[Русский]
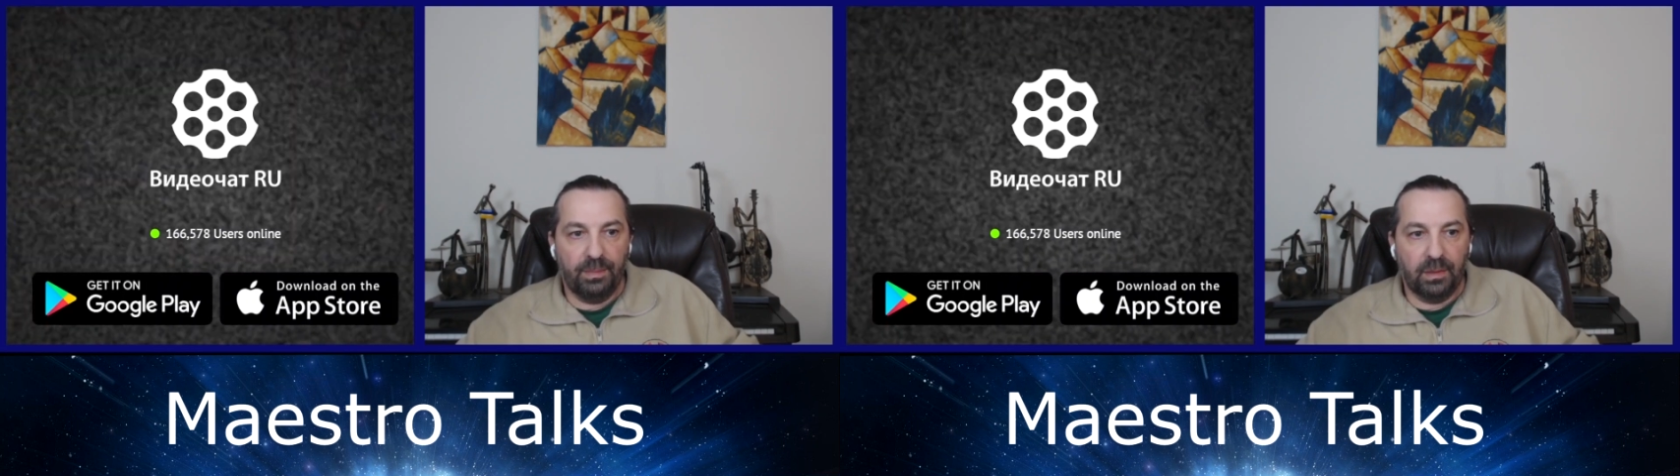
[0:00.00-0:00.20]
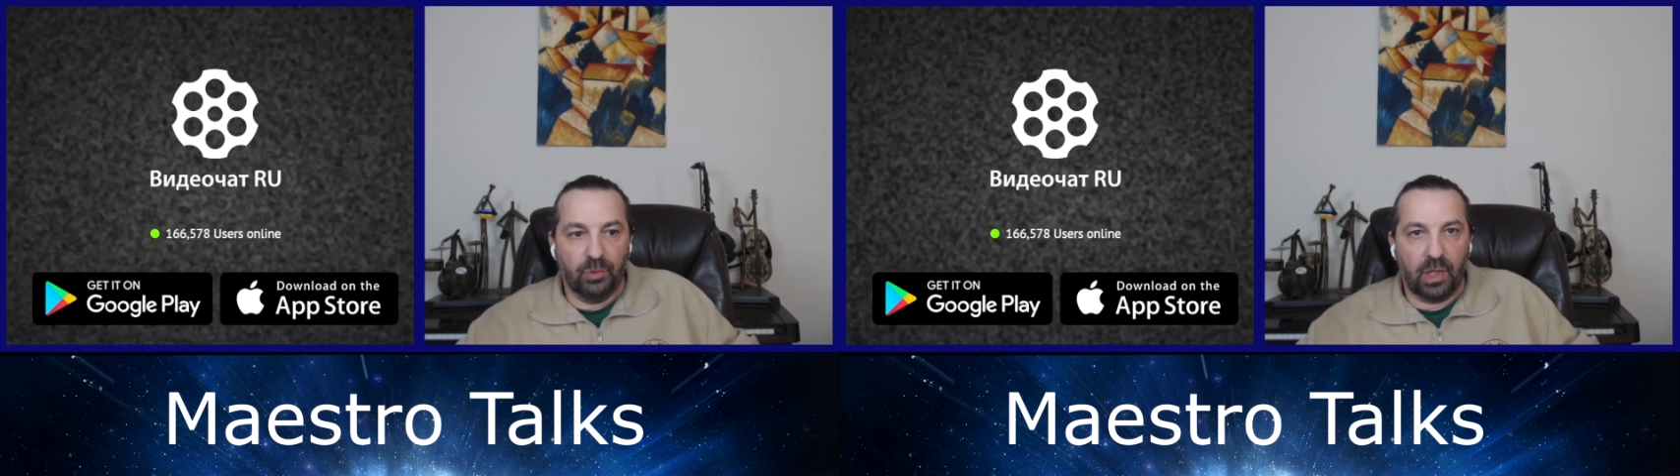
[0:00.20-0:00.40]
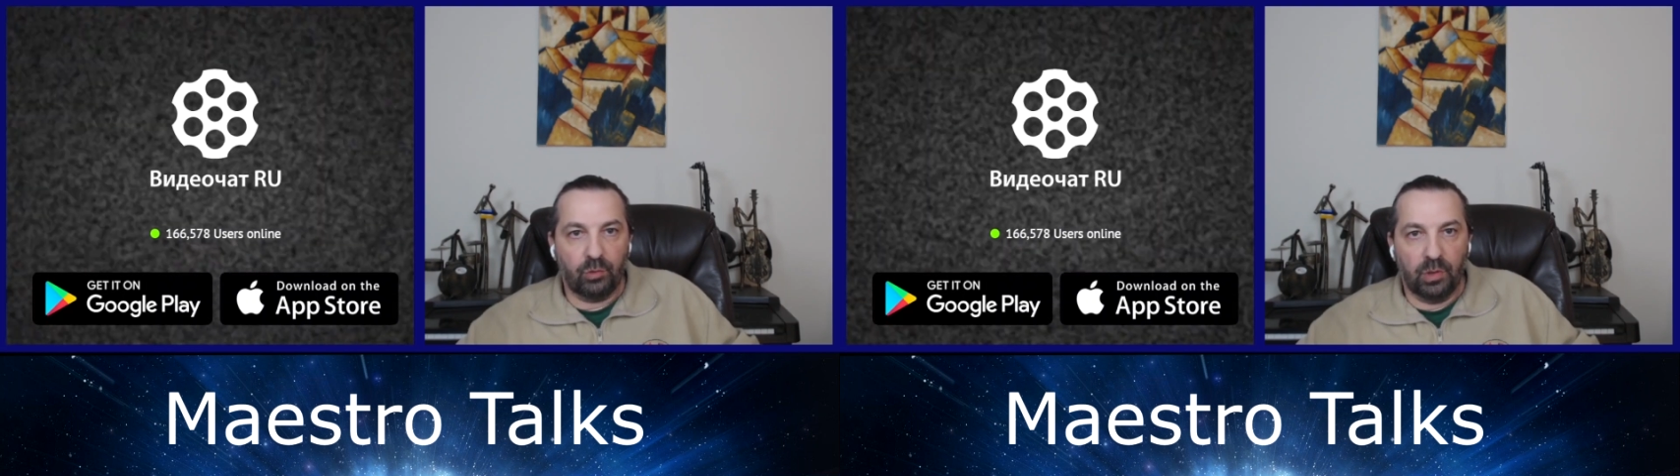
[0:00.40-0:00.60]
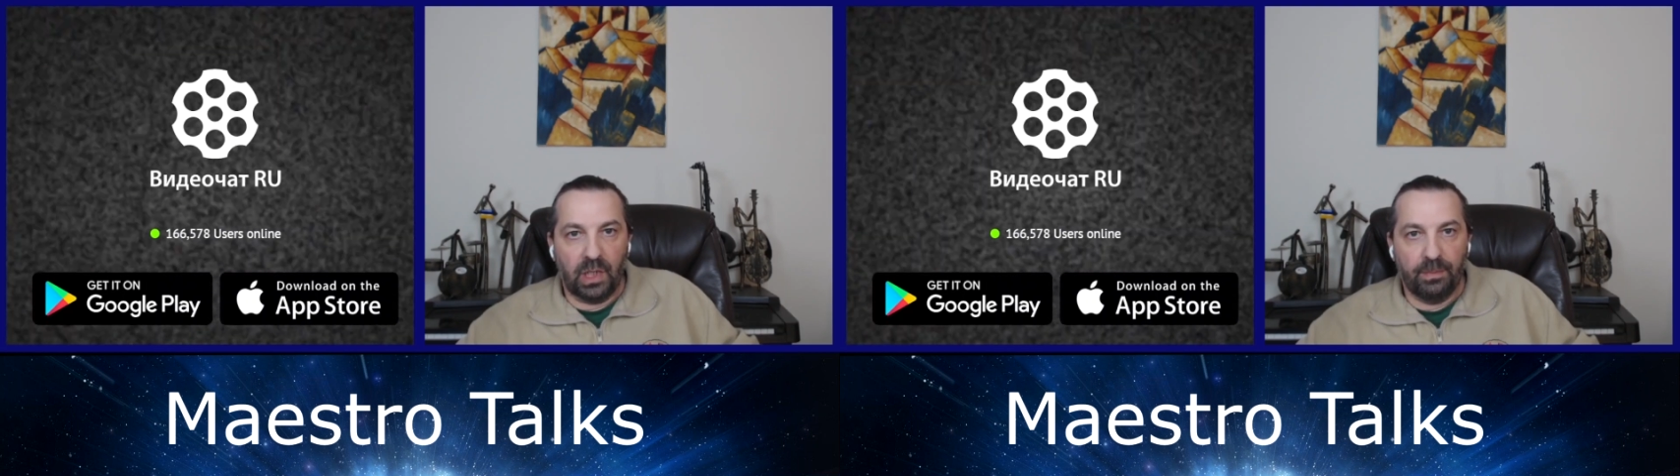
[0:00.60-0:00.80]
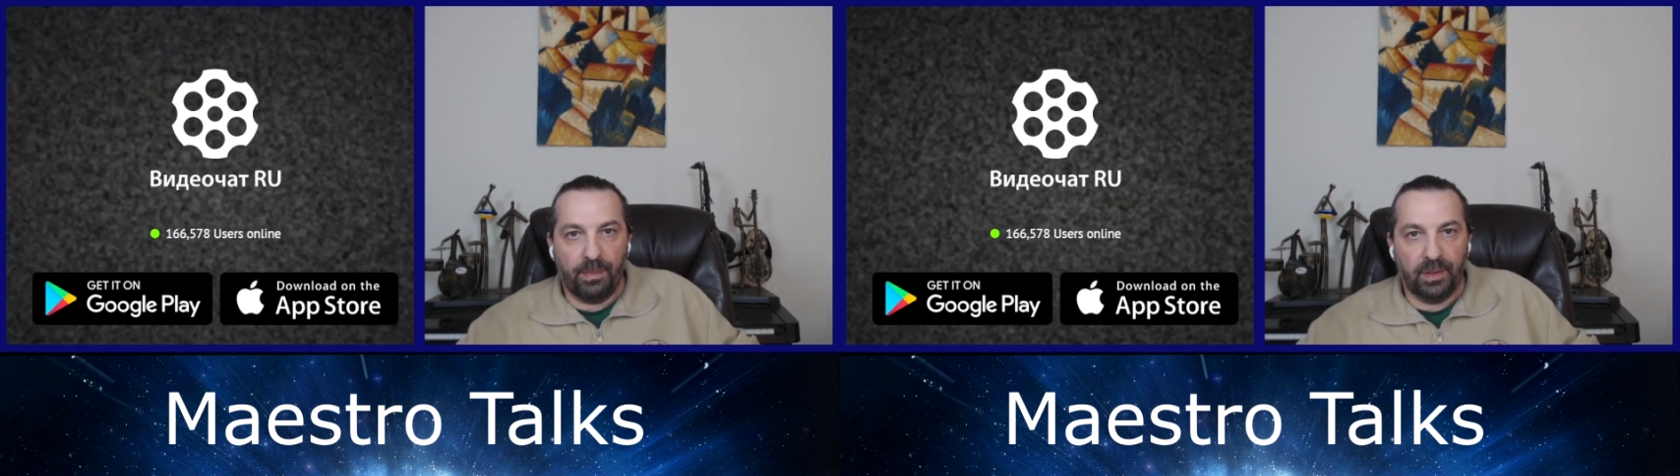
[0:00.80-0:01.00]
потому что как только
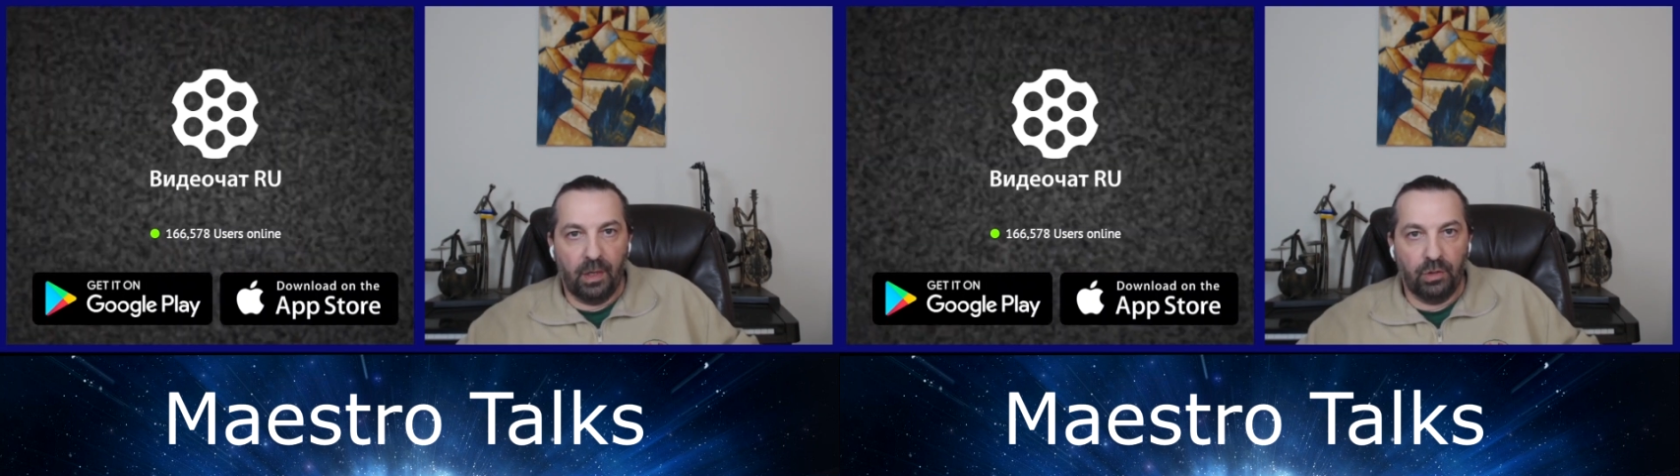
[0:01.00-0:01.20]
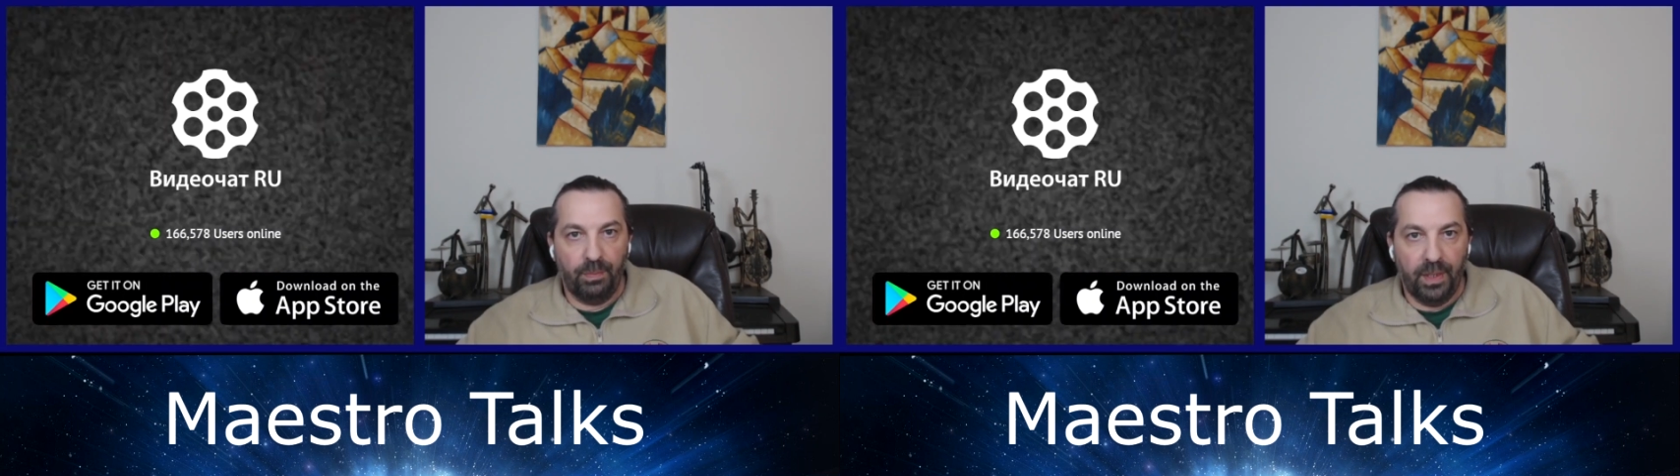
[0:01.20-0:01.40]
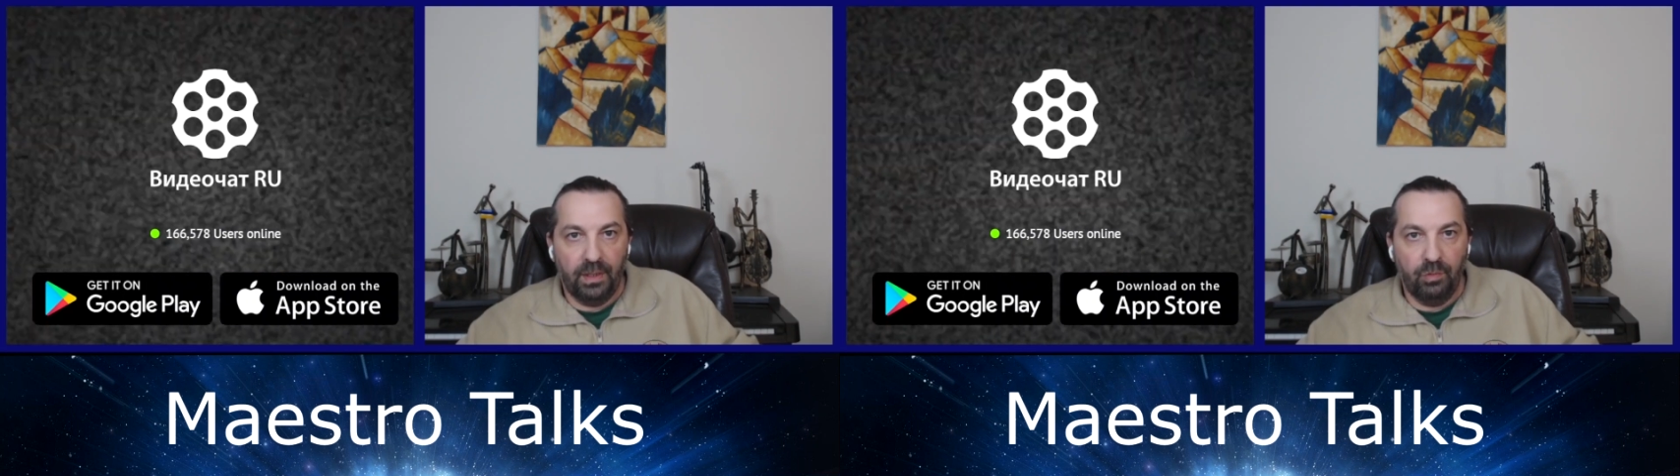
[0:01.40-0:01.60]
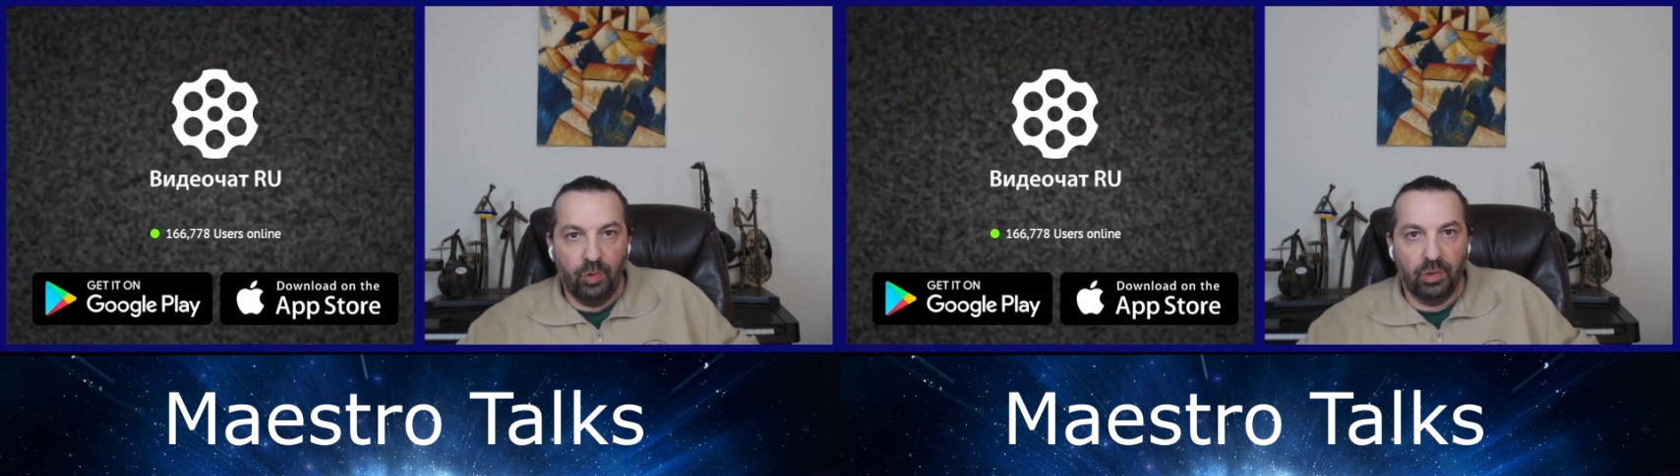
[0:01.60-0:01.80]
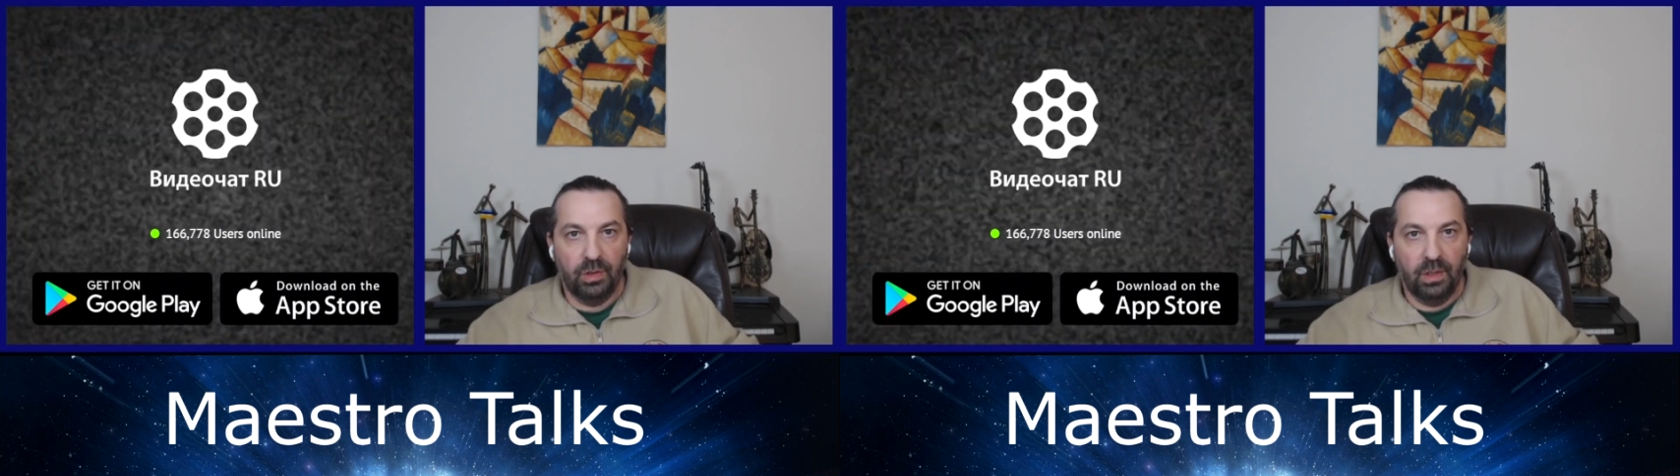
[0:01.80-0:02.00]
они попадают на передовую,